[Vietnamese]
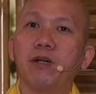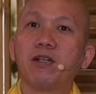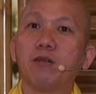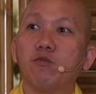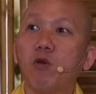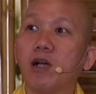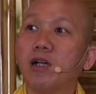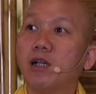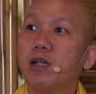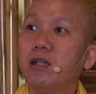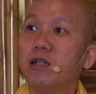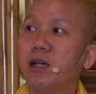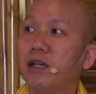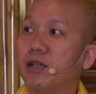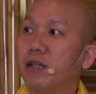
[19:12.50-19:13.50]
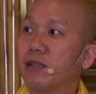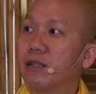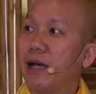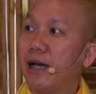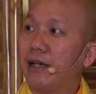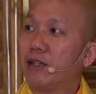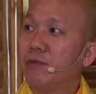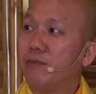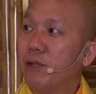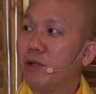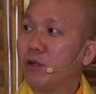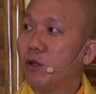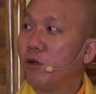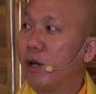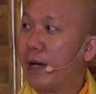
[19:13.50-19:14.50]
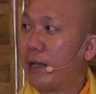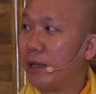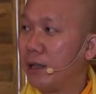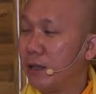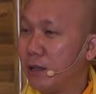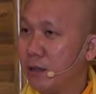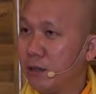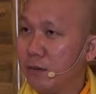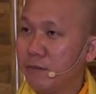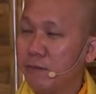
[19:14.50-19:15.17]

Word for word: ở trong quá khứ và hiện tại của mình tu hành đó